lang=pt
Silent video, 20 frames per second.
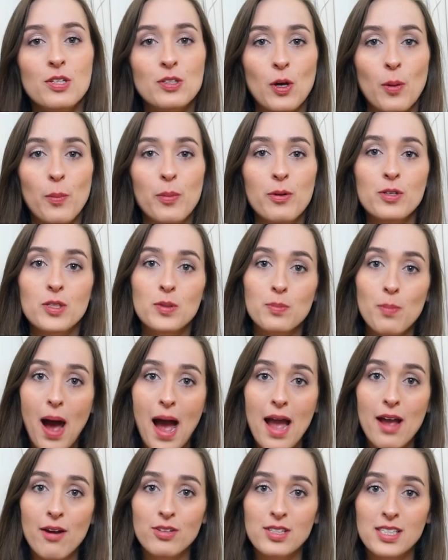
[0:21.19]
sobre os
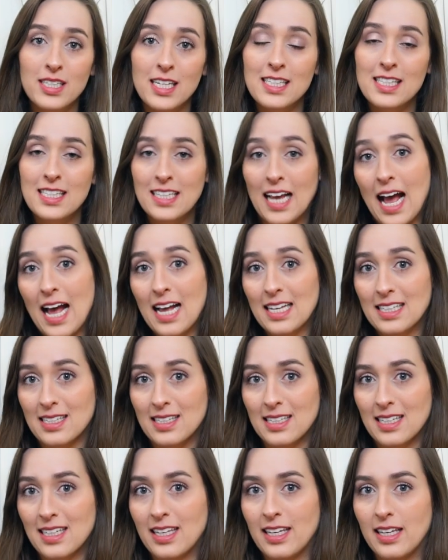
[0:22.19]
bairros e as
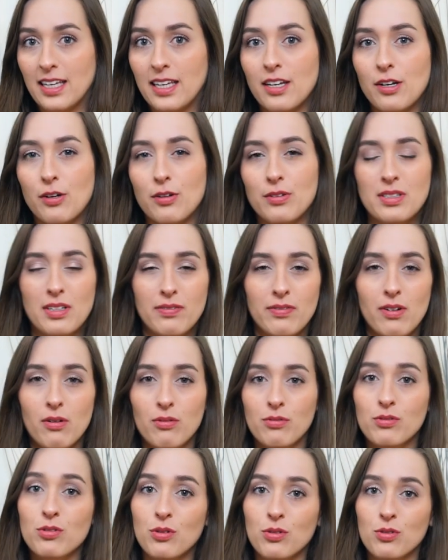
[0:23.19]
casas aqui, inclusive
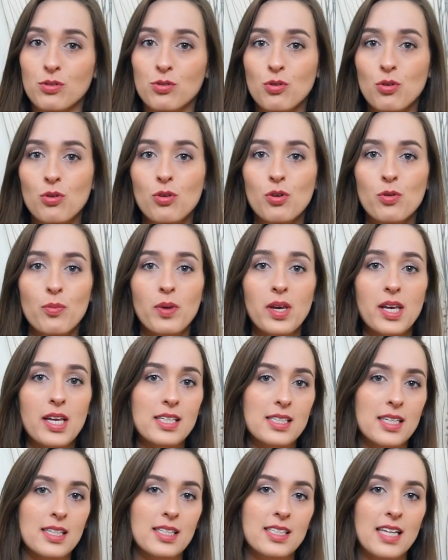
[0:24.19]
alguns
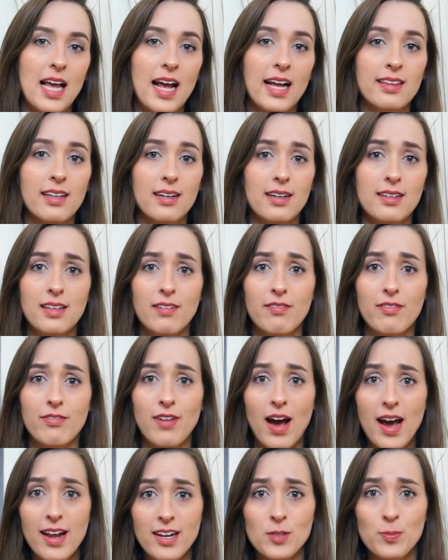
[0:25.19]
costumes, etc. Teve
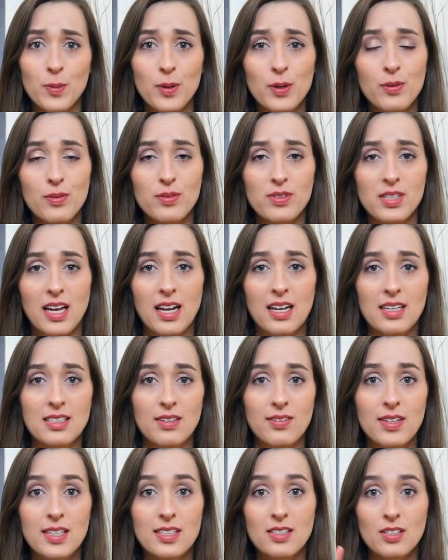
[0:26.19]
várias perguntas em
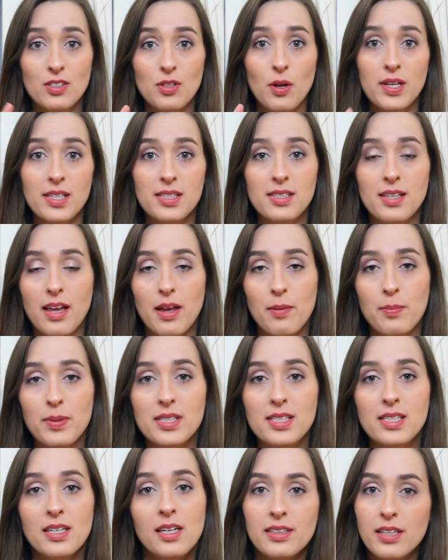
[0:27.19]
relação a esses dois
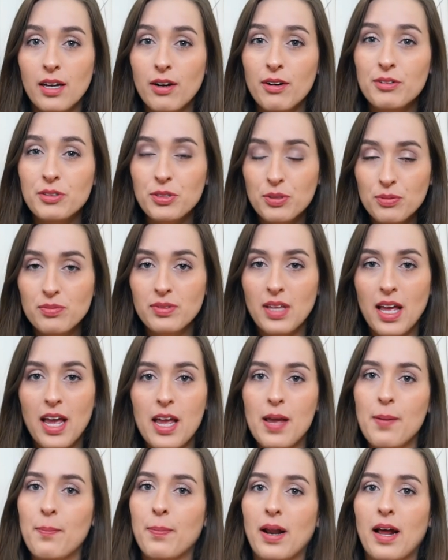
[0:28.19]
temas, então eu
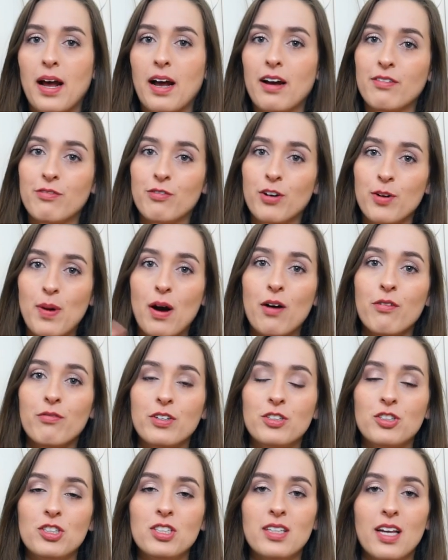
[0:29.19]
juntei para formar um
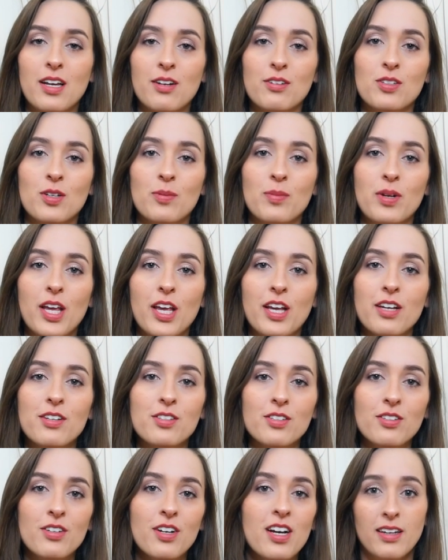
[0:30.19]
vídeo inteiro sobre
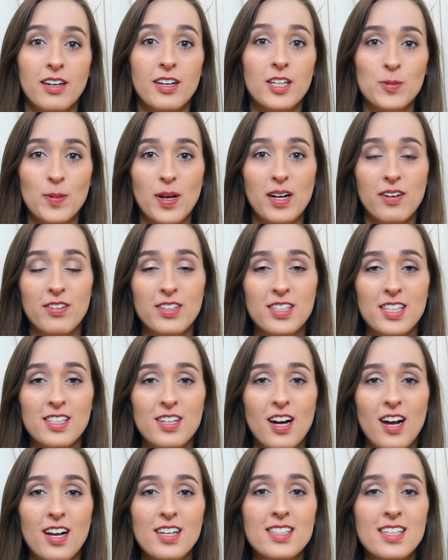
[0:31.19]
isso isso. Eu espero que vocês
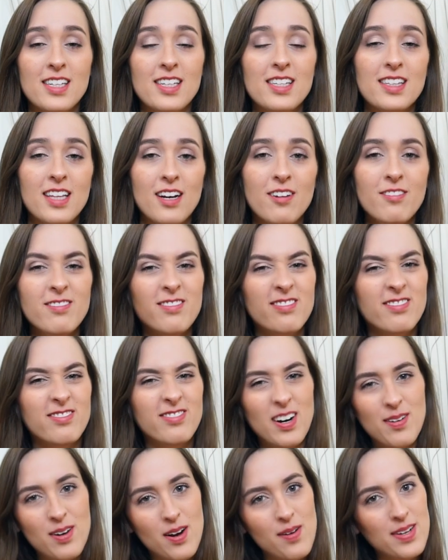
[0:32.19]
gostem, então
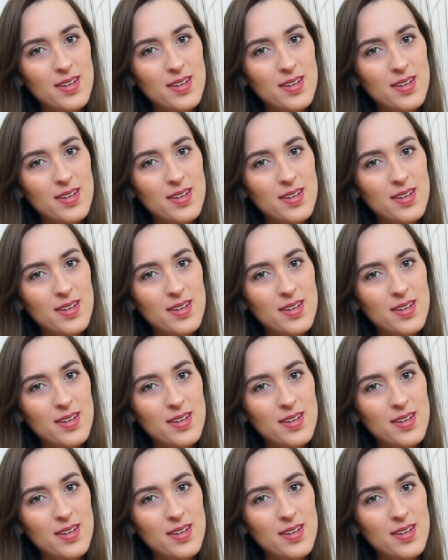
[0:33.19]
vamos